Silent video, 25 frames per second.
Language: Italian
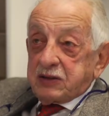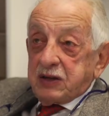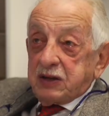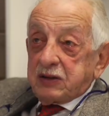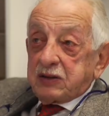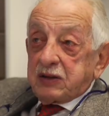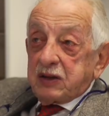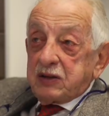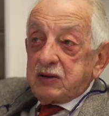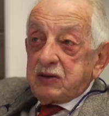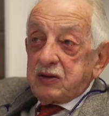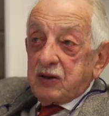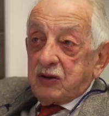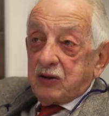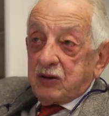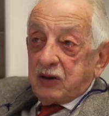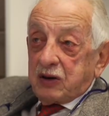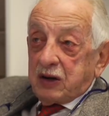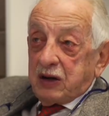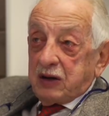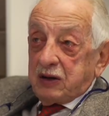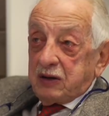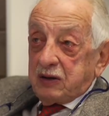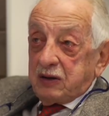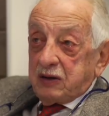gente
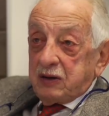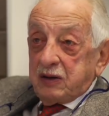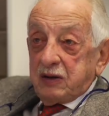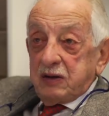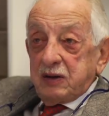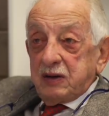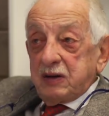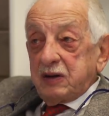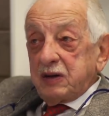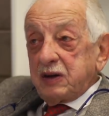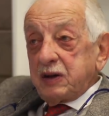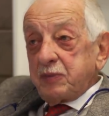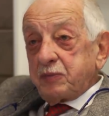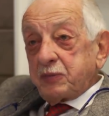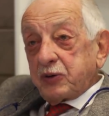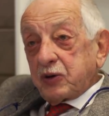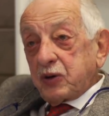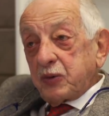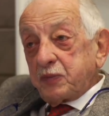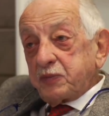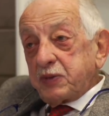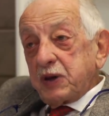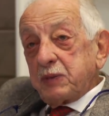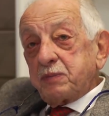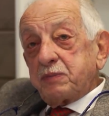ignora le
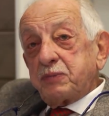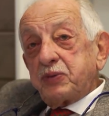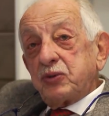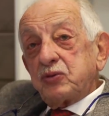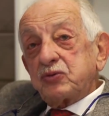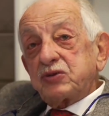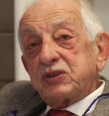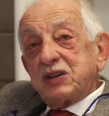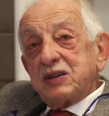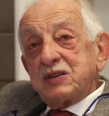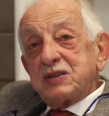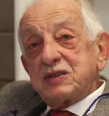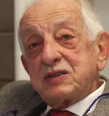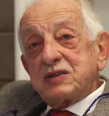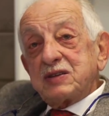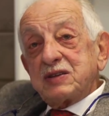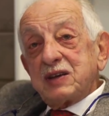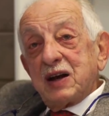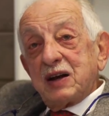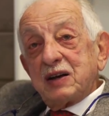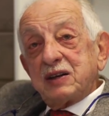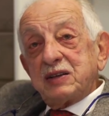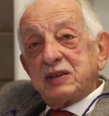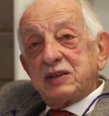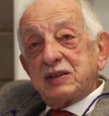proprie
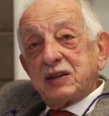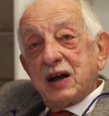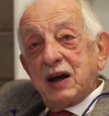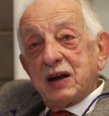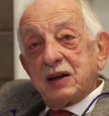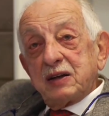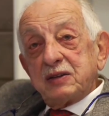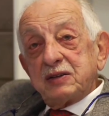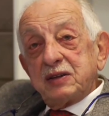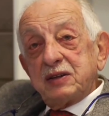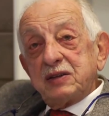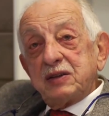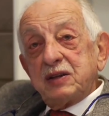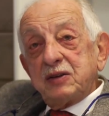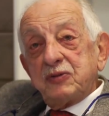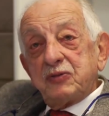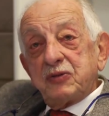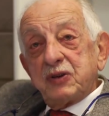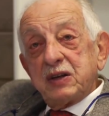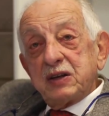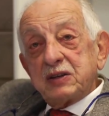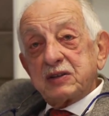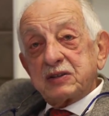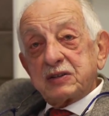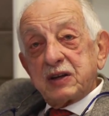potenzialità di
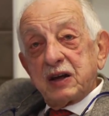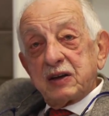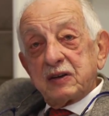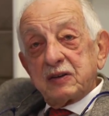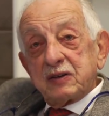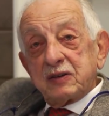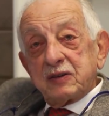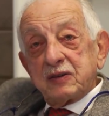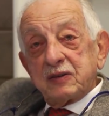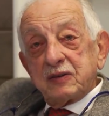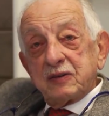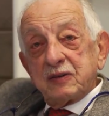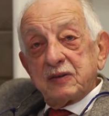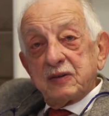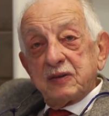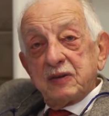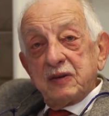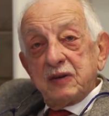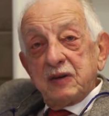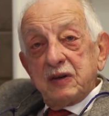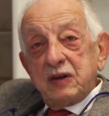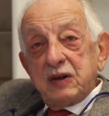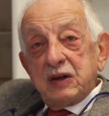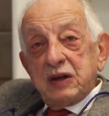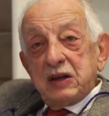difesa.
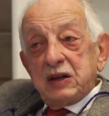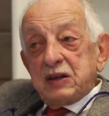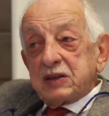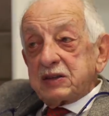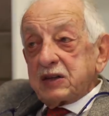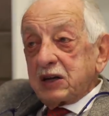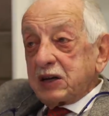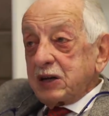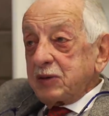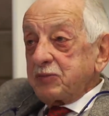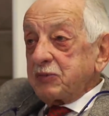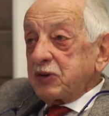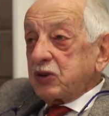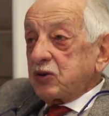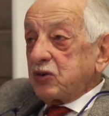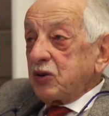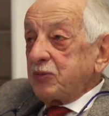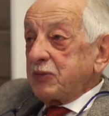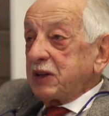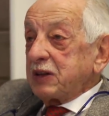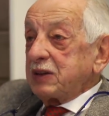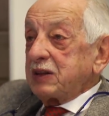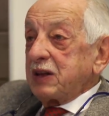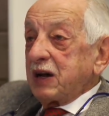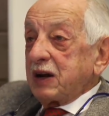Sarebbe
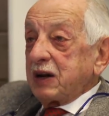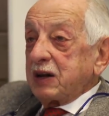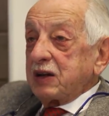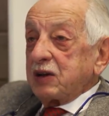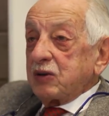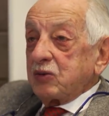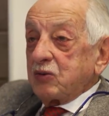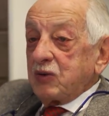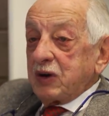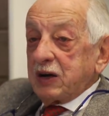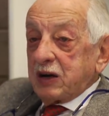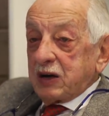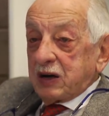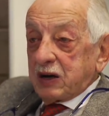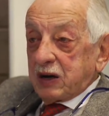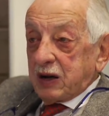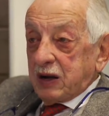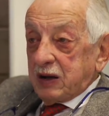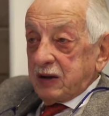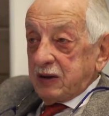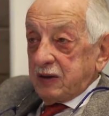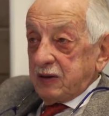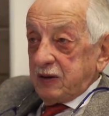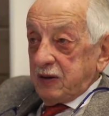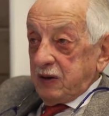come andare in
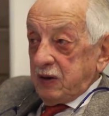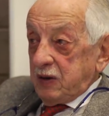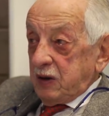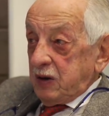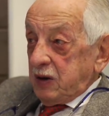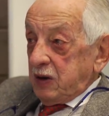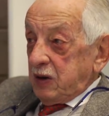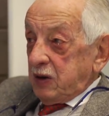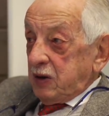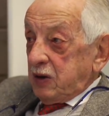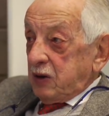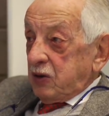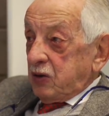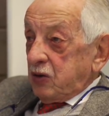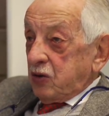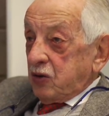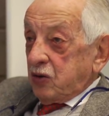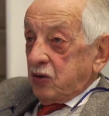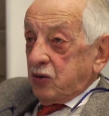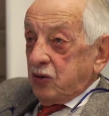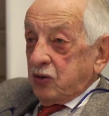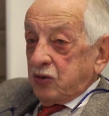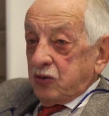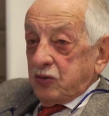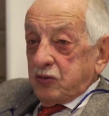guerra
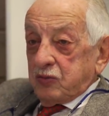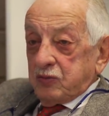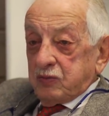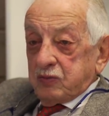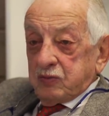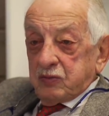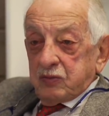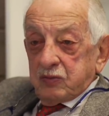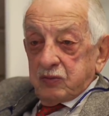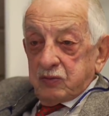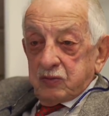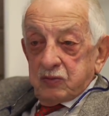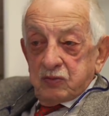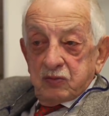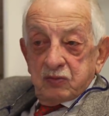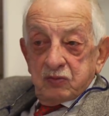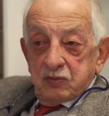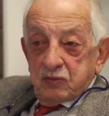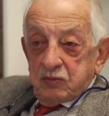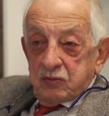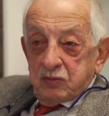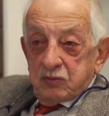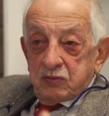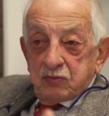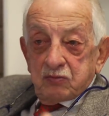con un
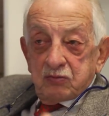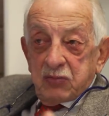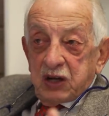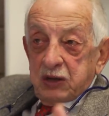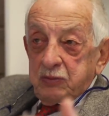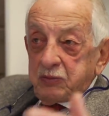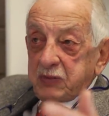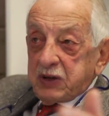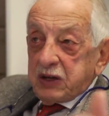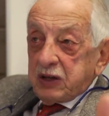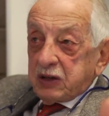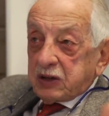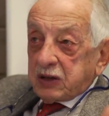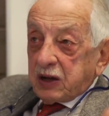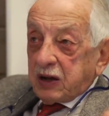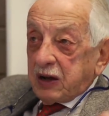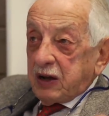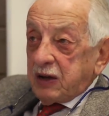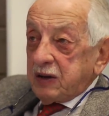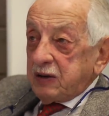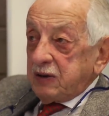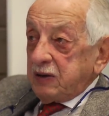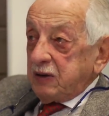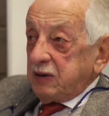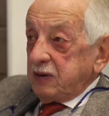bel
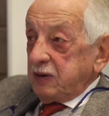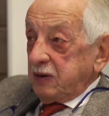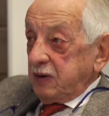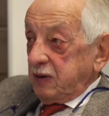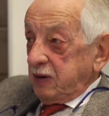mitra